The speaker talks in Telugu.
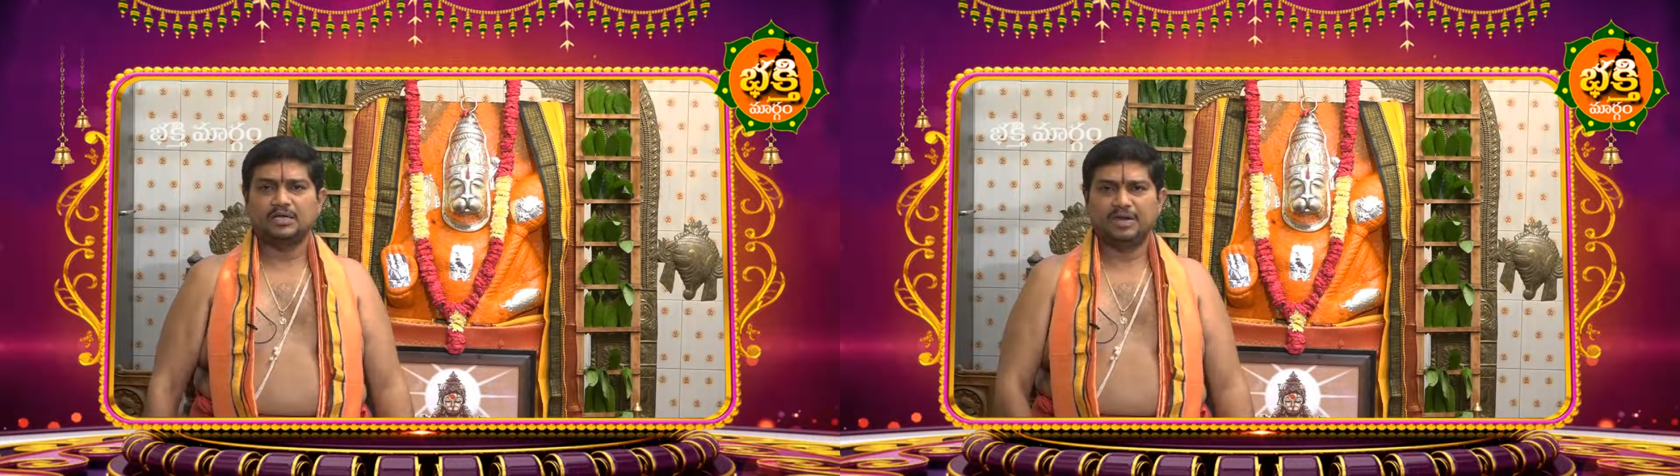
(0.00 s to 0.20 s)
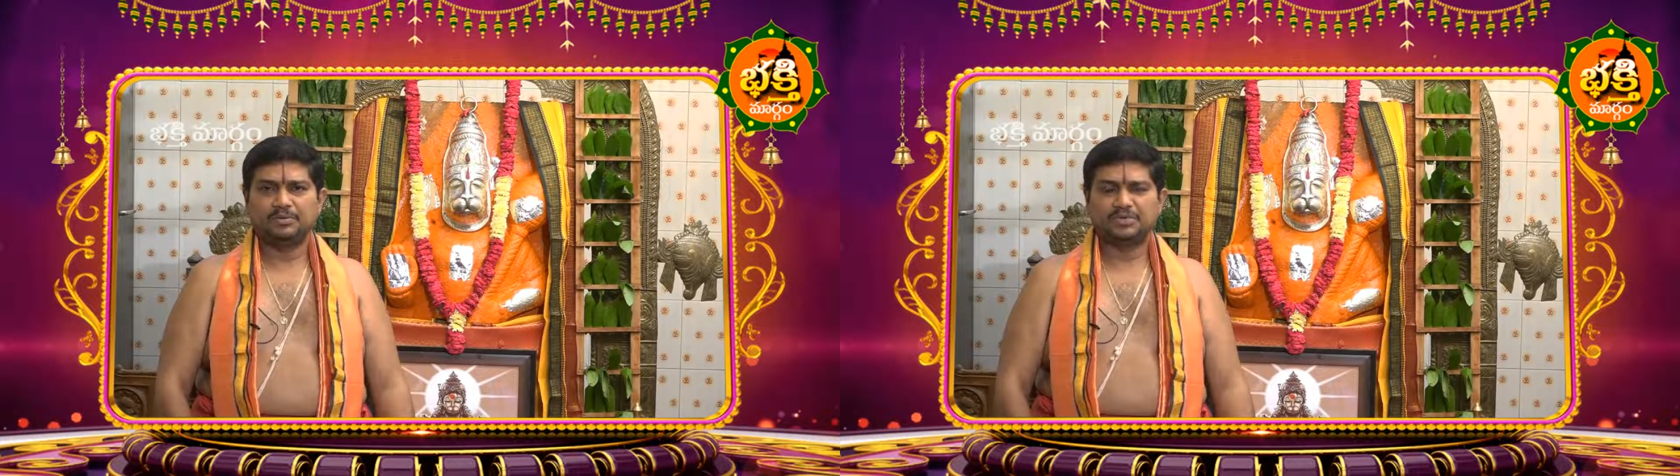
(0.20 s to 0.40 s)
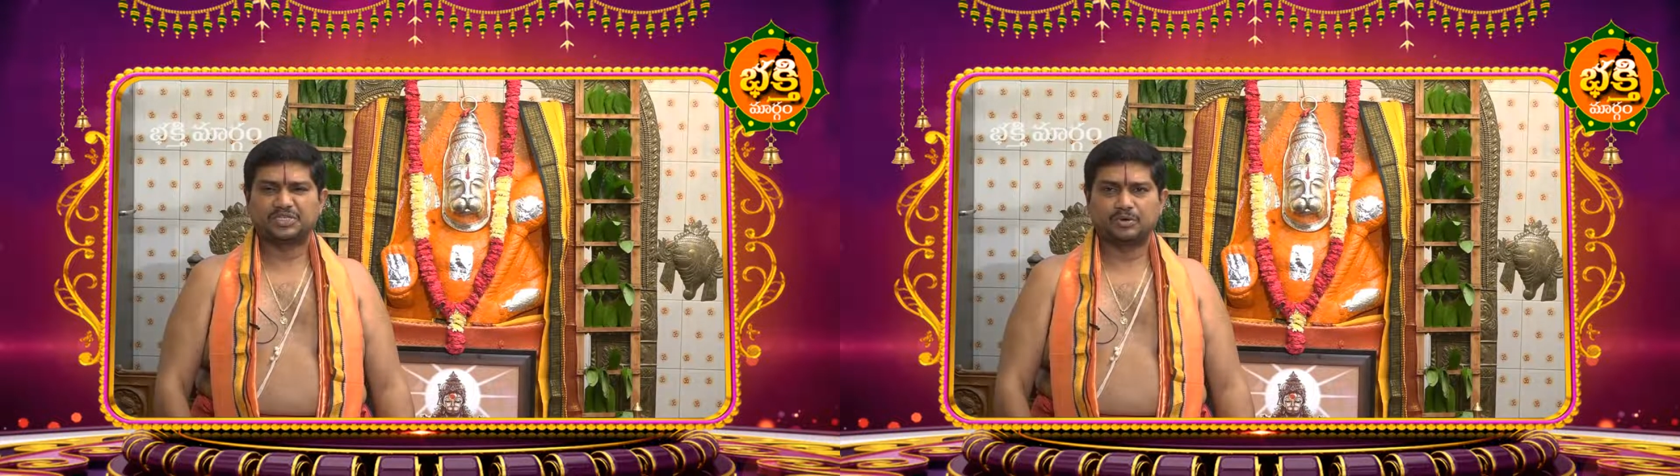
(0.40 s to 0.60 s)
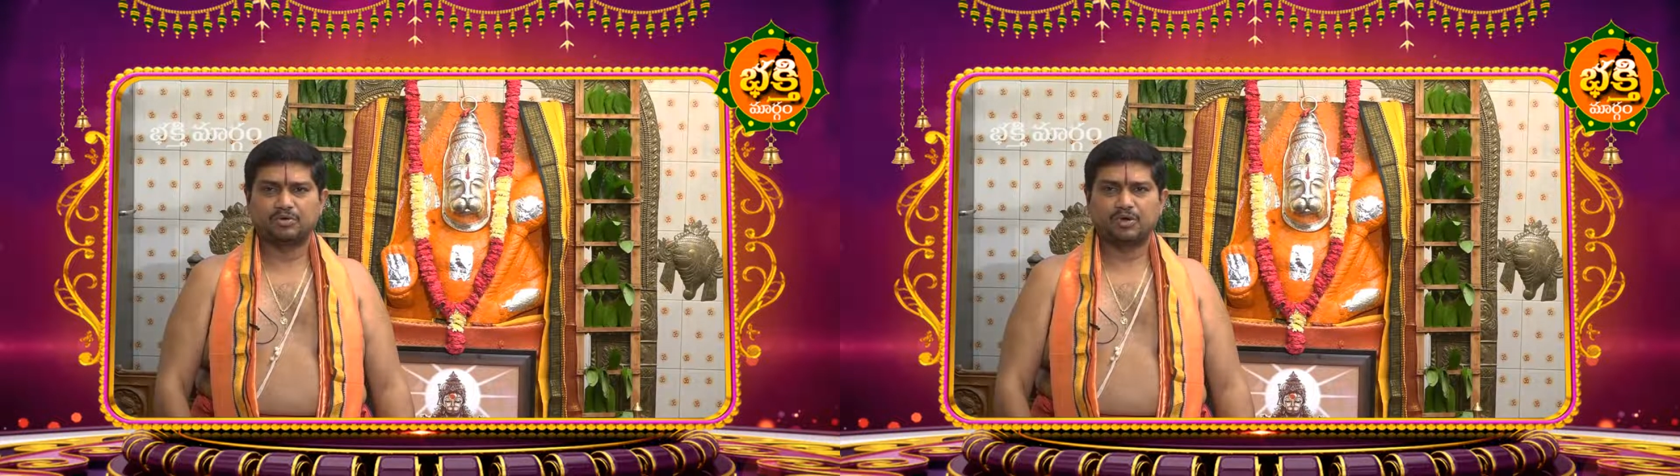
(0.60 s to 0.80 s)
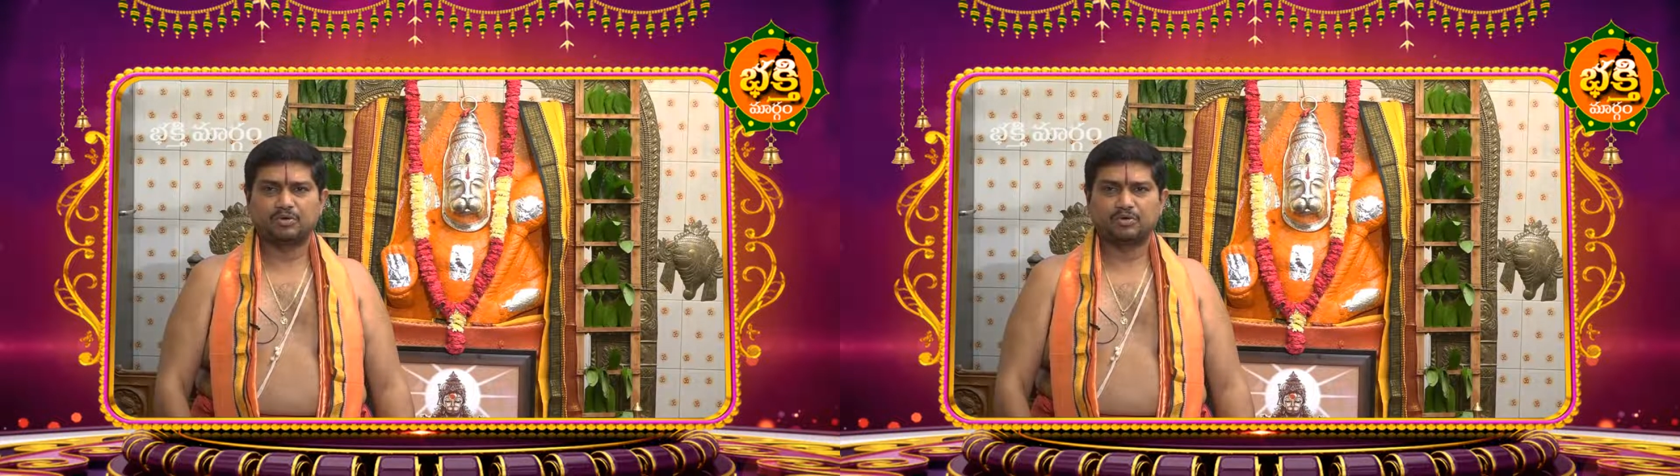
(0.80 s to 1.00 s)
ఎనిమిది
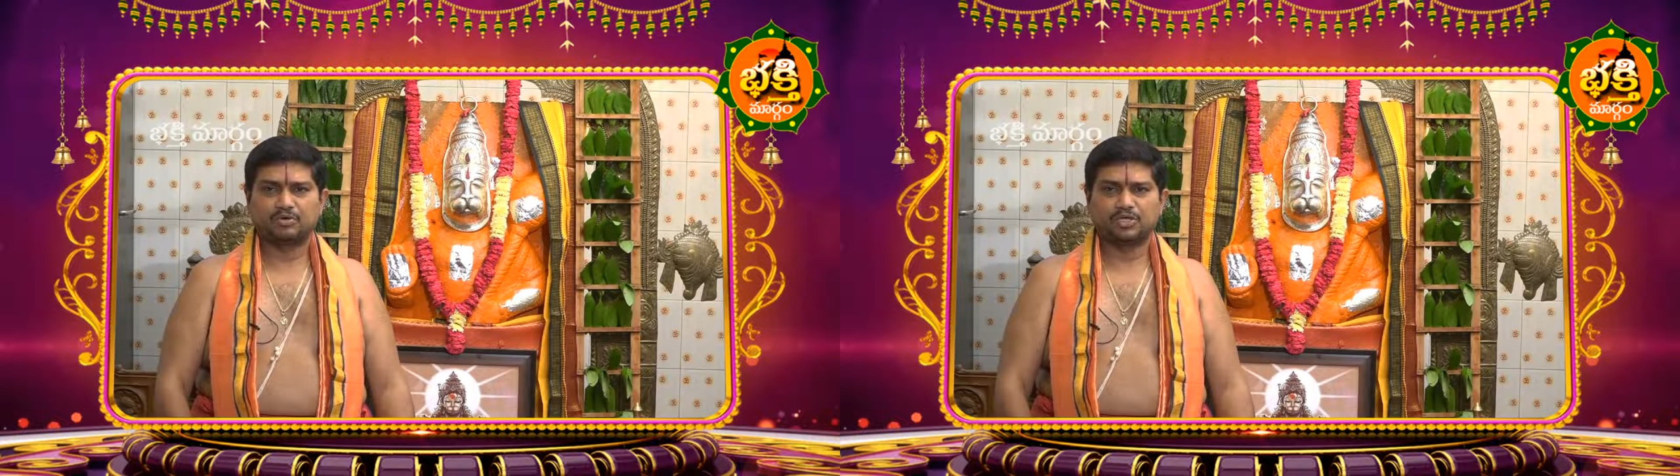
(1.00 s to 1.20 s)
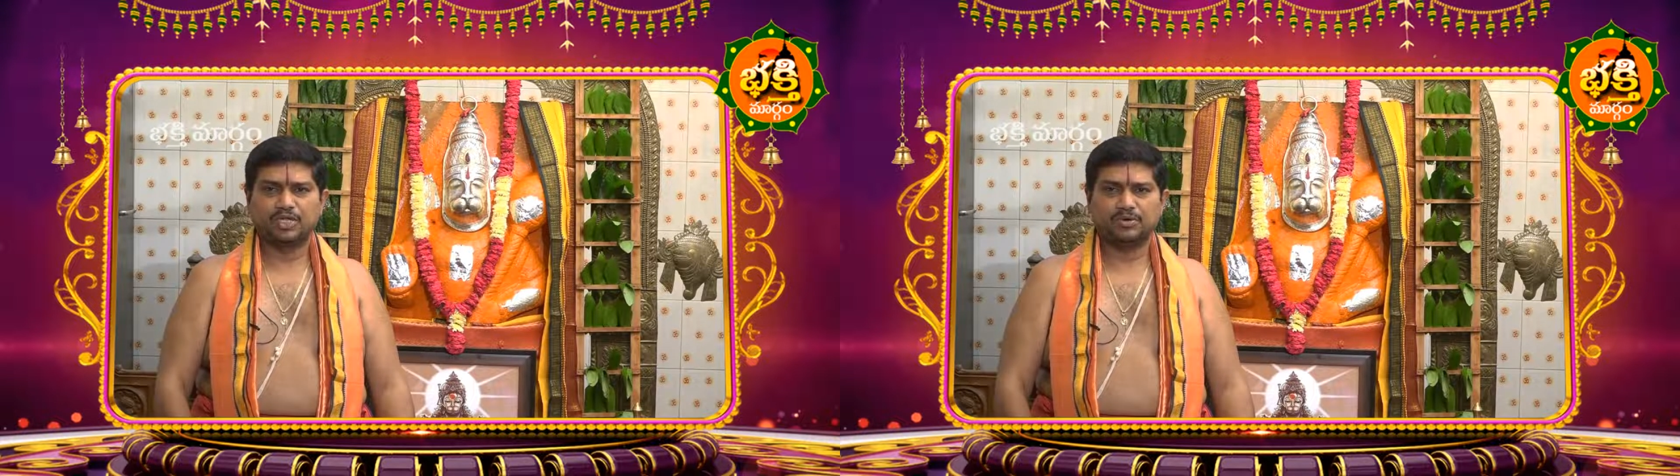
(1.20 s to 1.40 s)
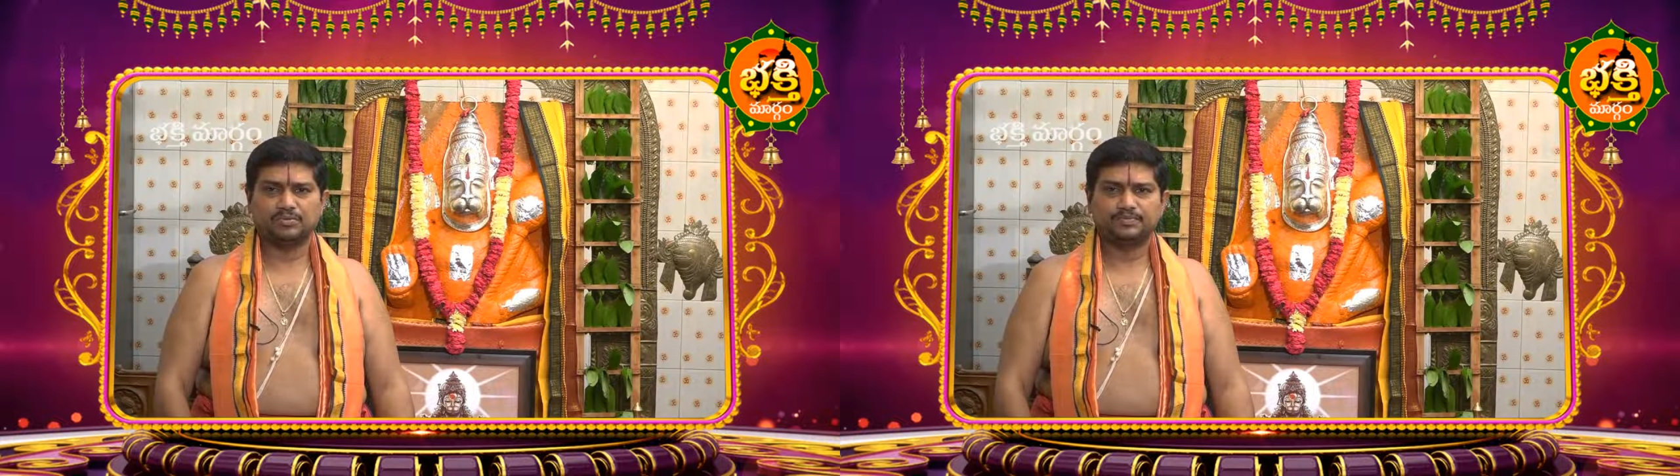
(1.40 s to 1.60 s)
నిమిషముల వరకు ఉంటుంది